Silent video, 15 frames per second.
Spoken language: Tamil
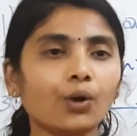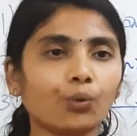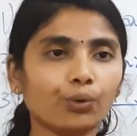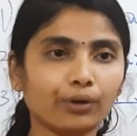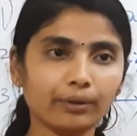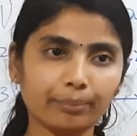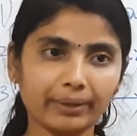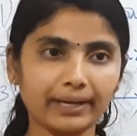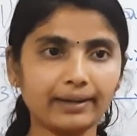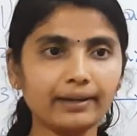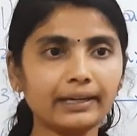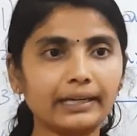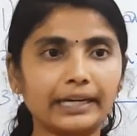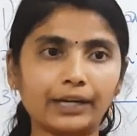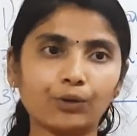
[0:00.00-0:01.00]
ஒரு பென்
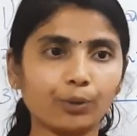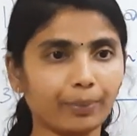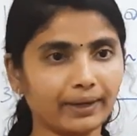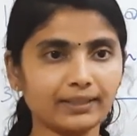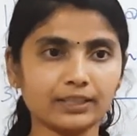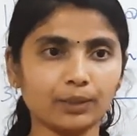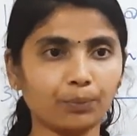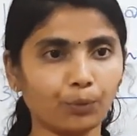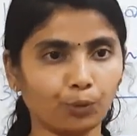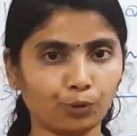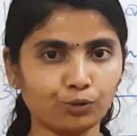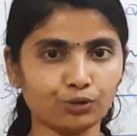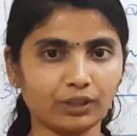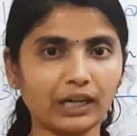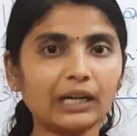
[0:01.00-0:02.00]
இல்லைன்னா ஒரு பென்சில்
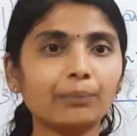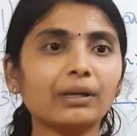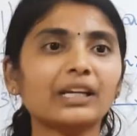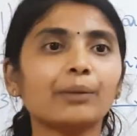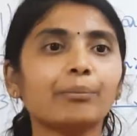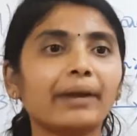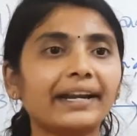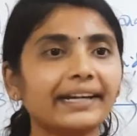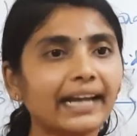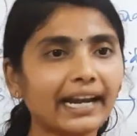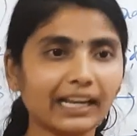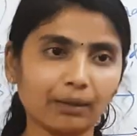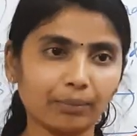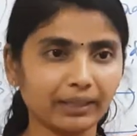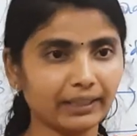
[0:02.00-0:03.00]
போடுறோம்னு சொன்னால் நம்மளுக்கு
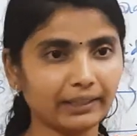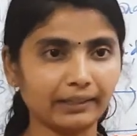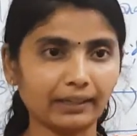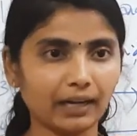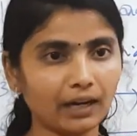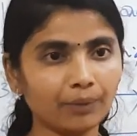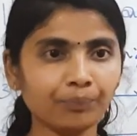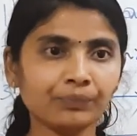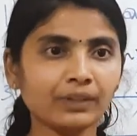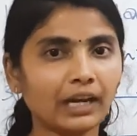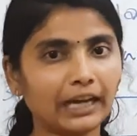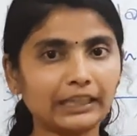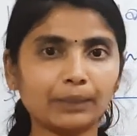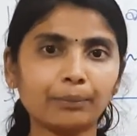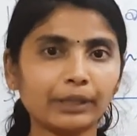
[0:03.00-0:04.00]
பெண்டாகிற மாதிரி இருக்கா
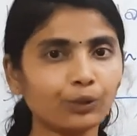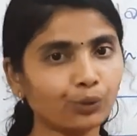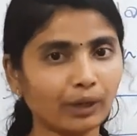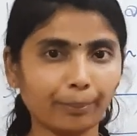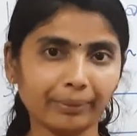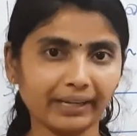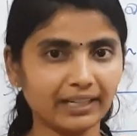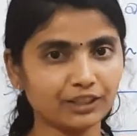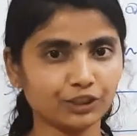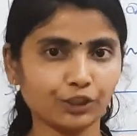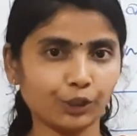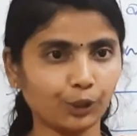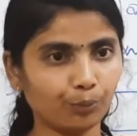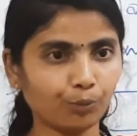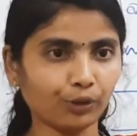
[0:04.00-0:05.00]
அந்த மாதிரி ஒரு அப்பியரன்ஸ்
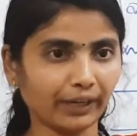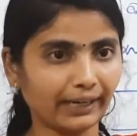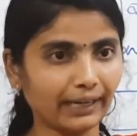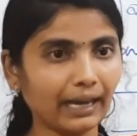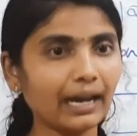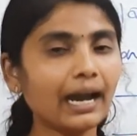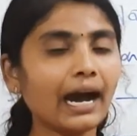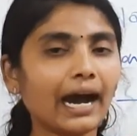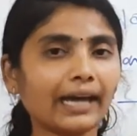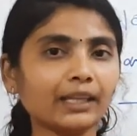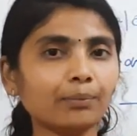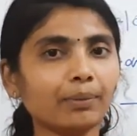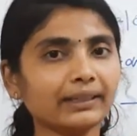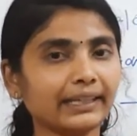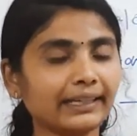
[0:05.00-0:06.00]
தெரியும் ஓகேங்களா அது
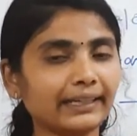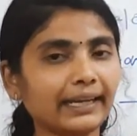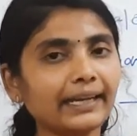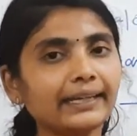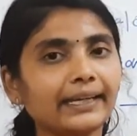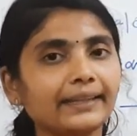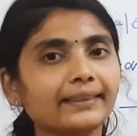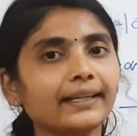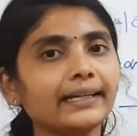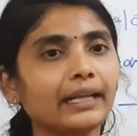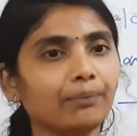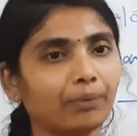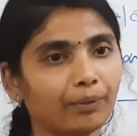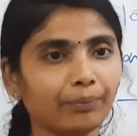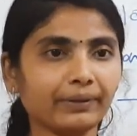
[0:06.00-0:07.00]
பார்த்தீங்கன்னா எந்த
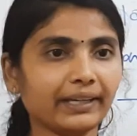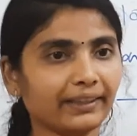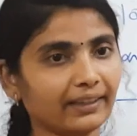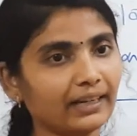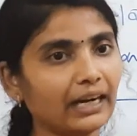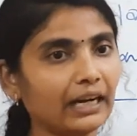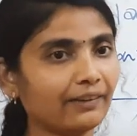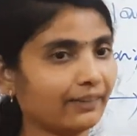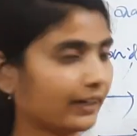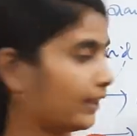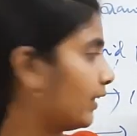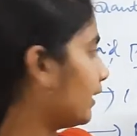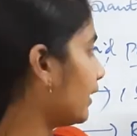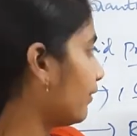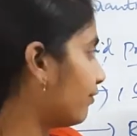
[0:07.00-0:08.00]
டைப் ஆஃப் எதனால்
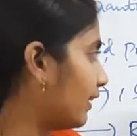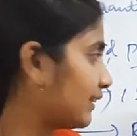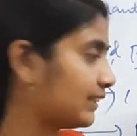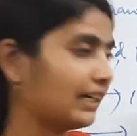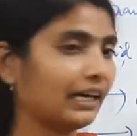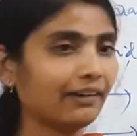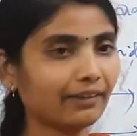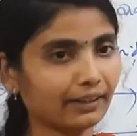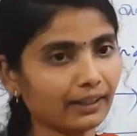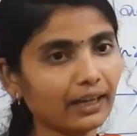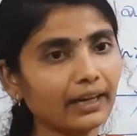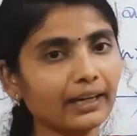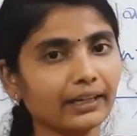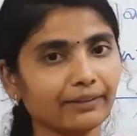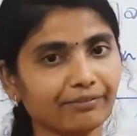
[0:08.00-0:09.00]
ஆகுது ரிஃப்ளெக்ஷனால் வருதா
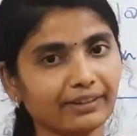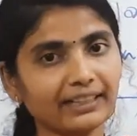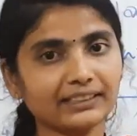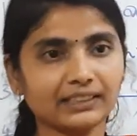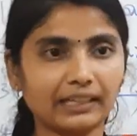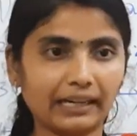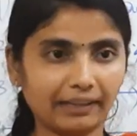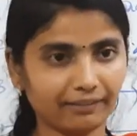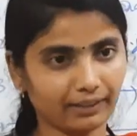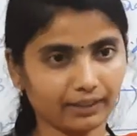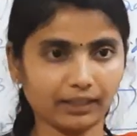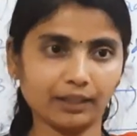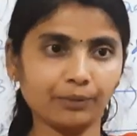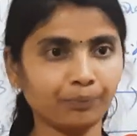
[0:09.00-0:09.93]
ரிஃப்ராக்ஷனால் வருதா